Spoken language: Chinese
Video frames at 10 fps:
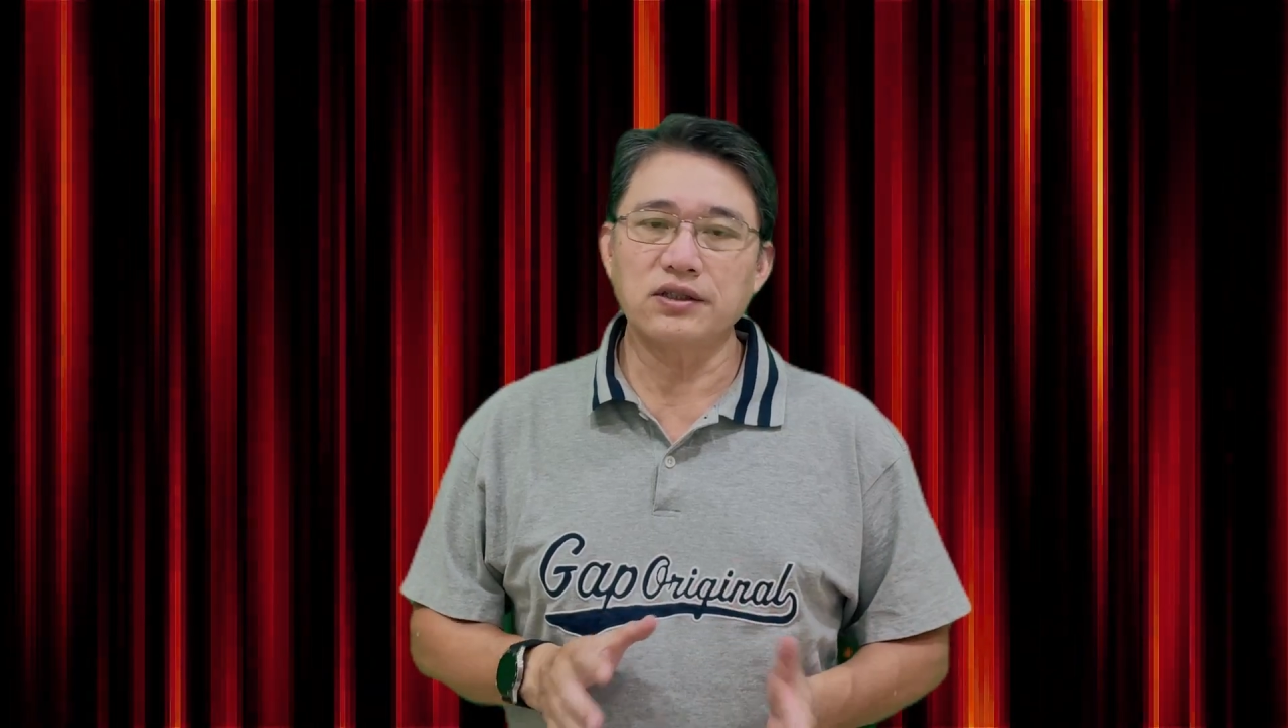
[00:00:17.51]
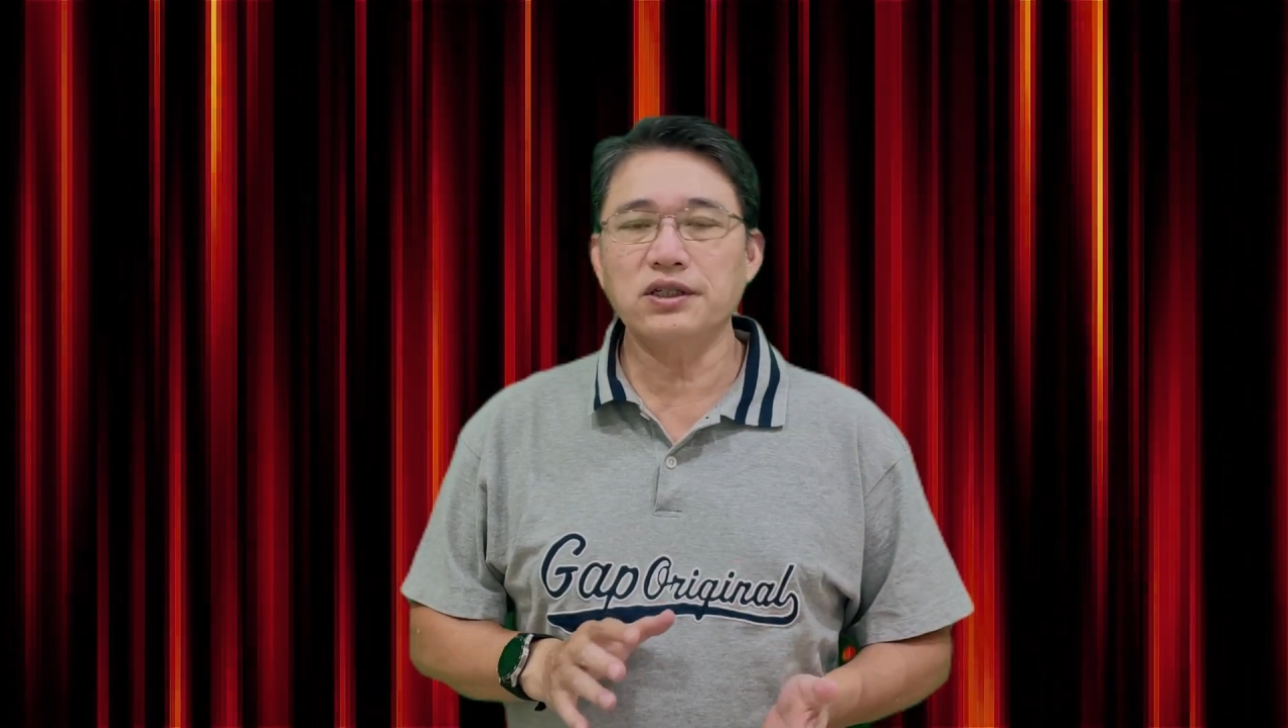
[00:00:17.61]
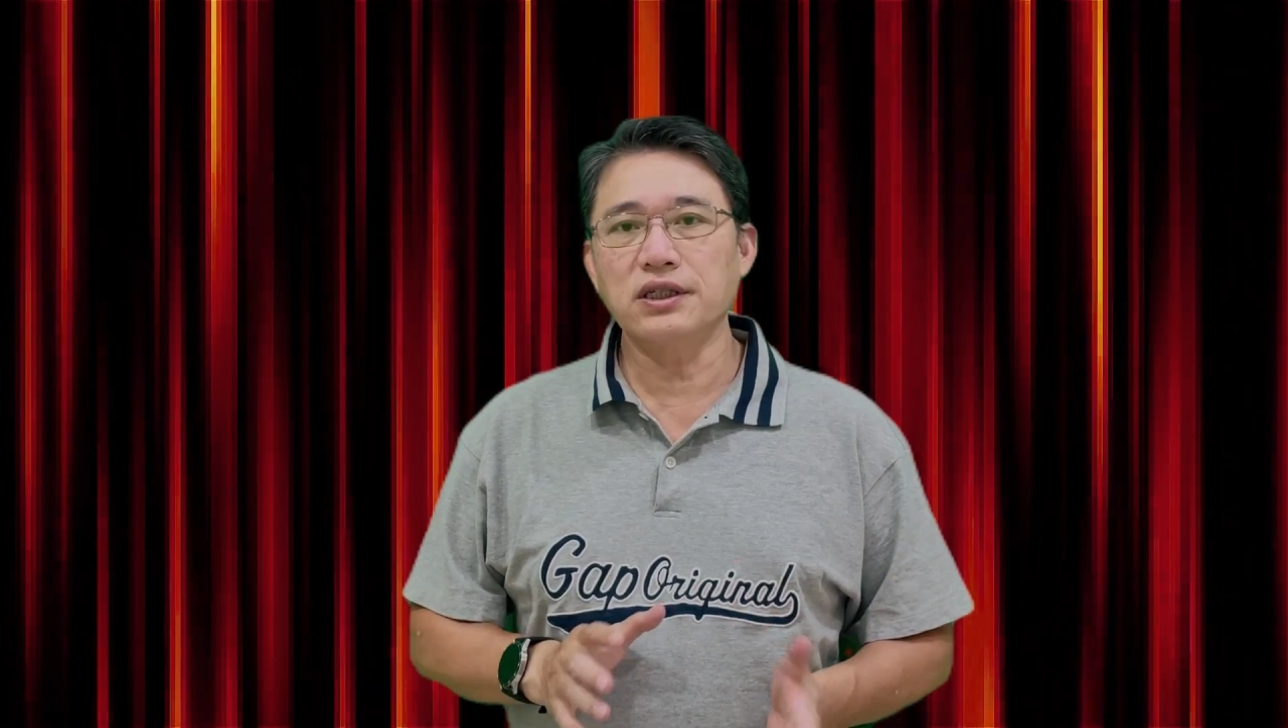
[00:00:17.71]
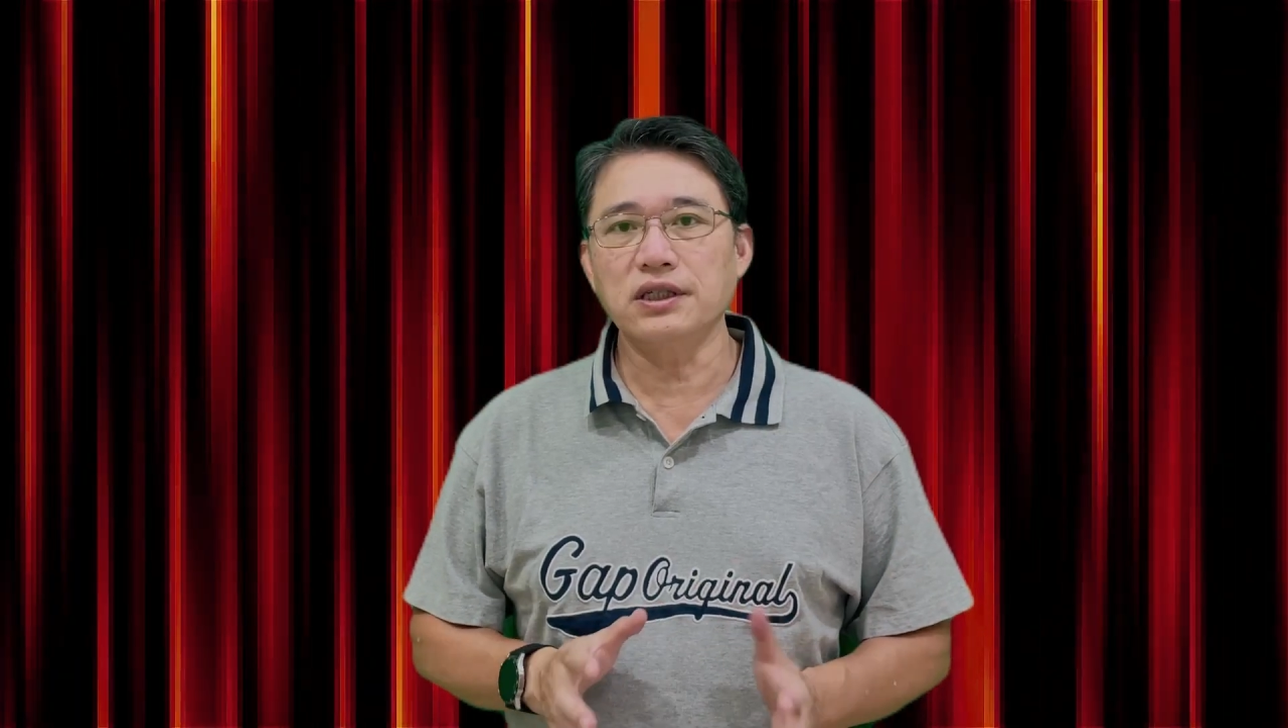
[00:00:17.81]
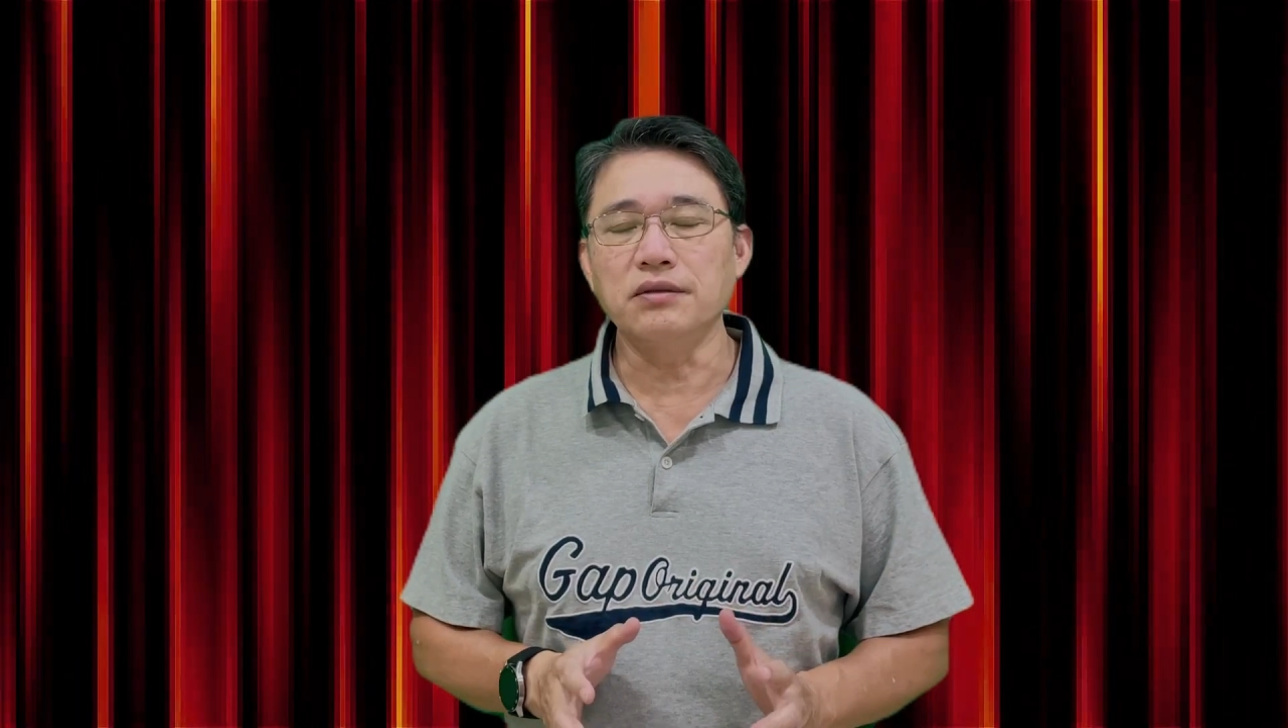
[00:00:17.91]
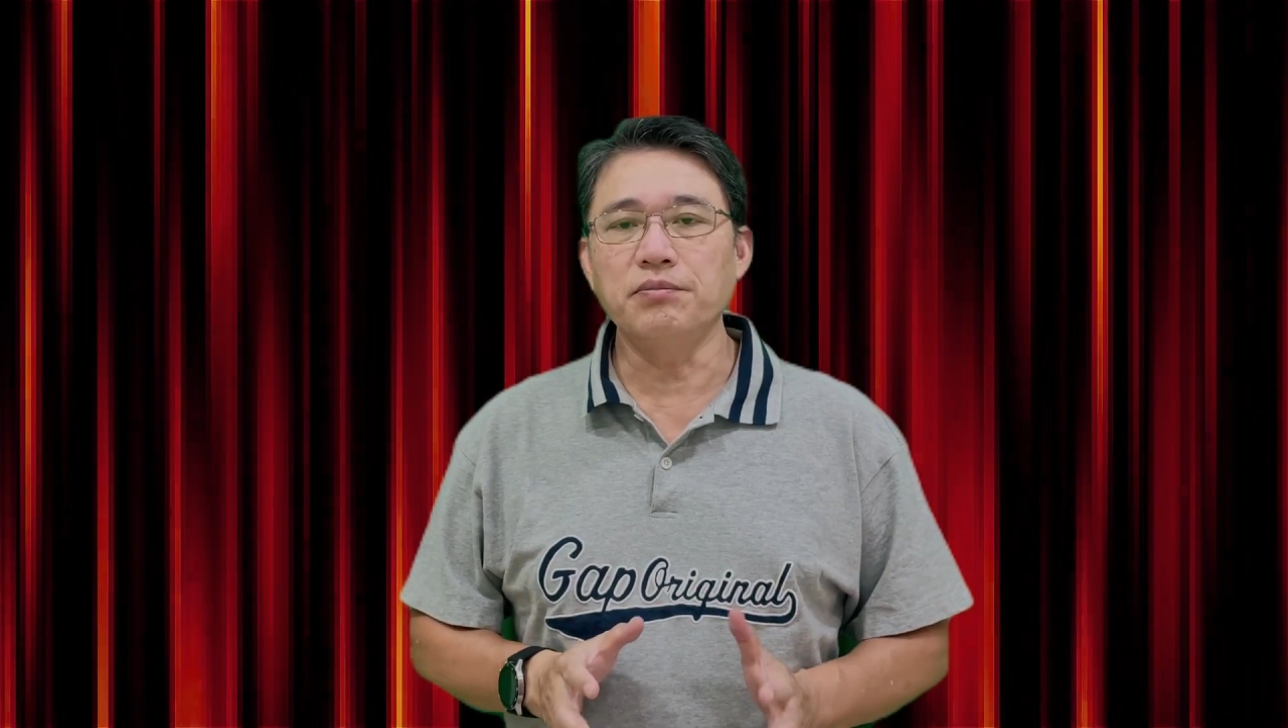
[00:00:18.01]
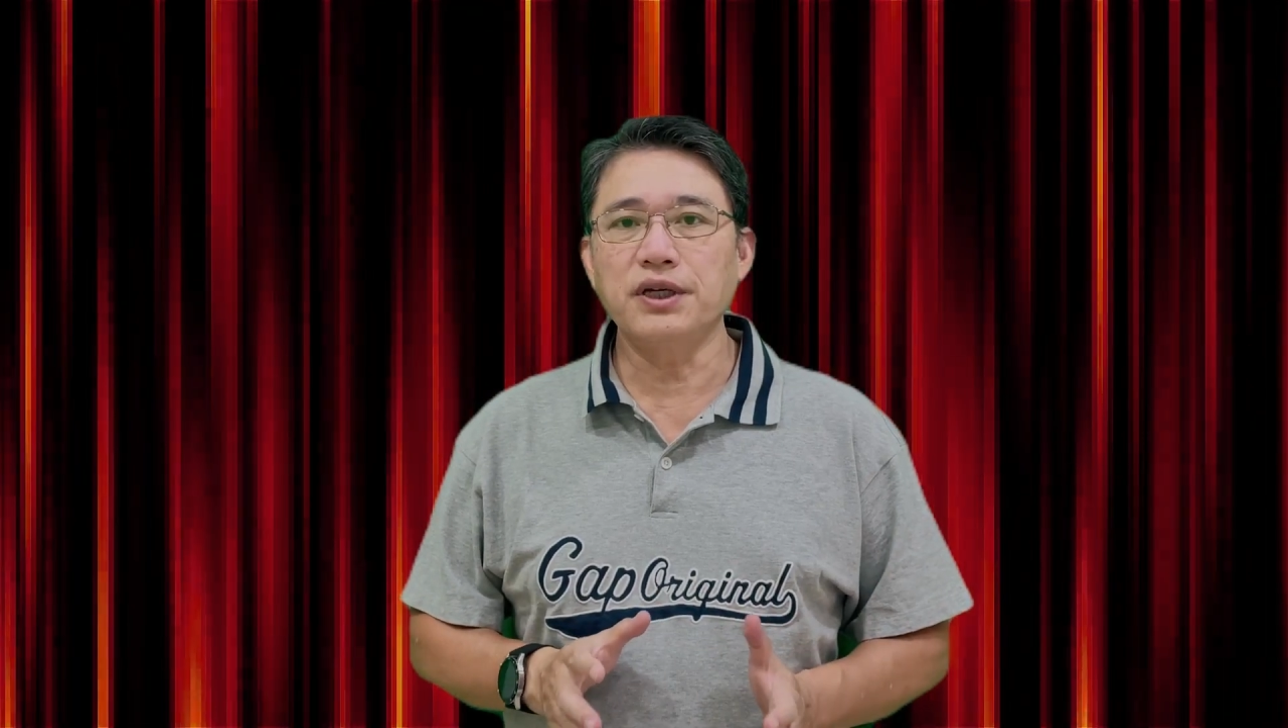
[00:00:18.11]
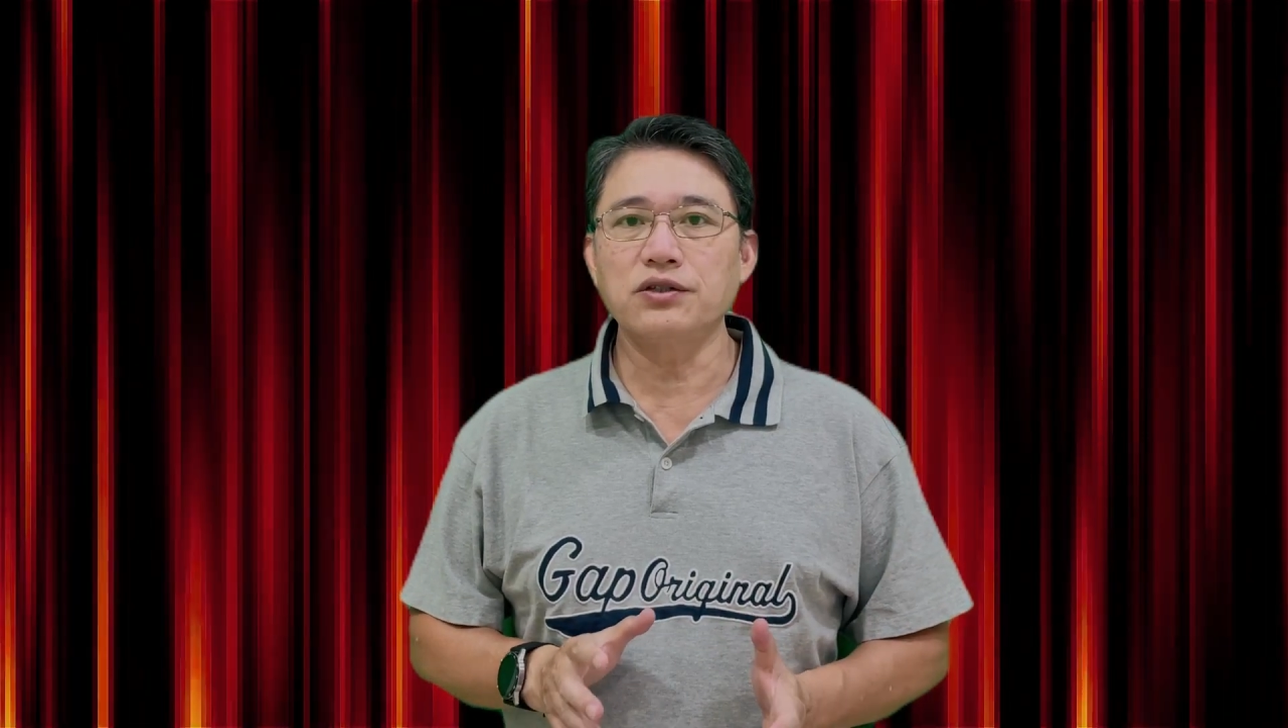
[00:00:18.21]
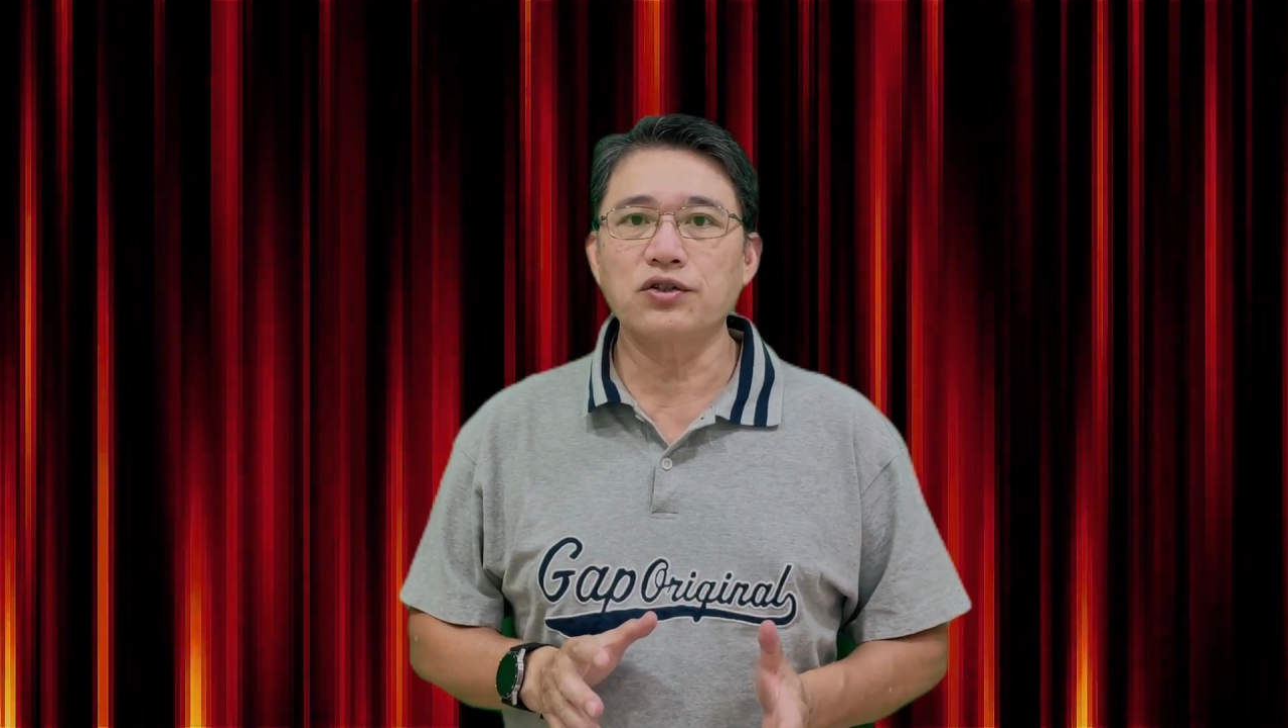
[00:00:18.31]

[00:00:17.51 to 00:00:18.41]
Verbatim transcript: 这支影片